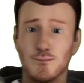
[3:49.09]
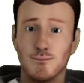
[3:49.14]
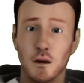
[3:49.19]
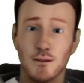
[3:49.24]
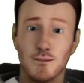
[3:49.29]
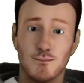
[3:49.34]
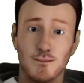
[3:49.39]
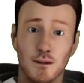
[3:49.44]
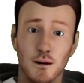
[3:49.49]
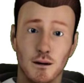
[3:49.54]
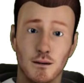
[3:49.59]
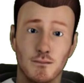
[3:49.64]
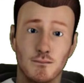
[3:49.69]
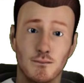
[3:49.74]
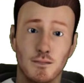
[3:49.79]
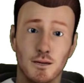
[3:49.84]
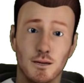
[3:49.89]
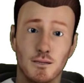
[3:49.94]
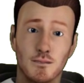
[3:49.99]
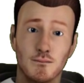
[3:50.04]

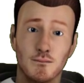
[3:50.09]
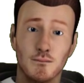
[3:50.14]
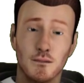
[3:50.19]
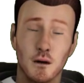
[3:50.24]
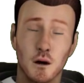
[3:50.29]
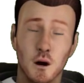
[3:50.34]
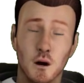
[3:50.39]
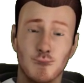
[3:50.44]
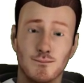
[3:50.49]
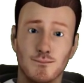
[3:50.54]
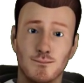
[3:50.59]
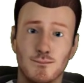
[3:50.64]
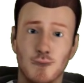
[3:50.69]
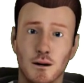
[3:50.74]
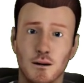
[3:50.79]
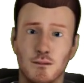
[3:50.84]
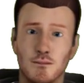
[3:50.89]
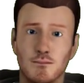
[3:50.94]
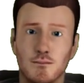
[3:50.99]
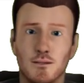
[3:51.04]
rilevamento intelligente,
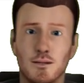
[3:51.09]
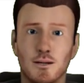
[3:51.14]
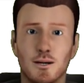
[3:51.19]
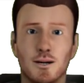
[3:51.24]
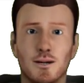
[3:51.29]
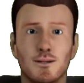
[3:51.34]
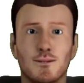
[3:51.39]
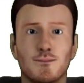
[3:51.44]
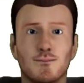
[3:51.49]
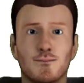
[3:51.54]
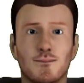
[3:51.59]
allarme remoto